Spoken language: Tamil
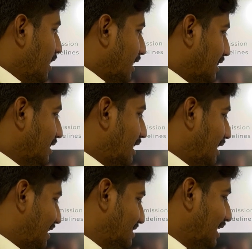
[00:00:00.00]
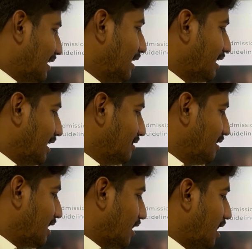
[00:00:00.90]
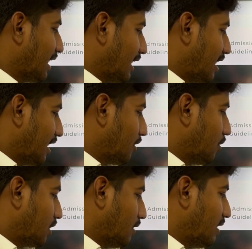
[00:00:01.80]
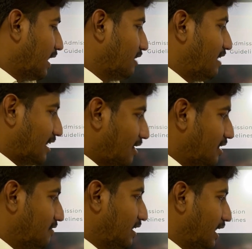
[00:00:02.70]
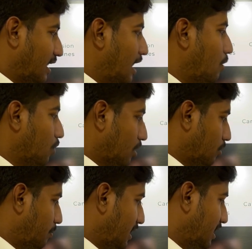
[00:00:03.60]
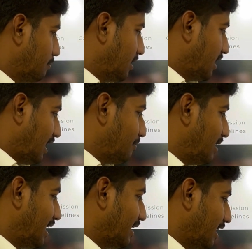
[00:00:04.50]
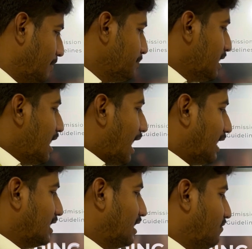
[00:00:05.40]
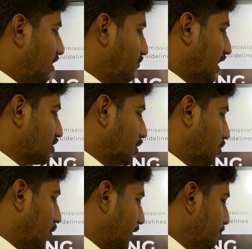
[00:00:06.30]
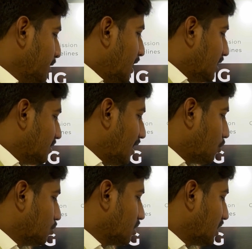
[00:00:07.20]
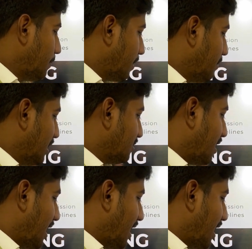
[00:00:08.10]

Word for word: எந்த ரெசிடென்ட்டில் இருக்கீங்க இந்தியனா என்ஆர்ஐ கோட்டாவா இல்லை வேறு ஏதாவது வரீங்களா உங்களோட மொபைல் நம்பரு இமெயில் ஐடி அண்ட் வெரிஃபிகேஷன் கோடு இதெல்லாம் கொடுத்ததுக்கப்புறமா இந்த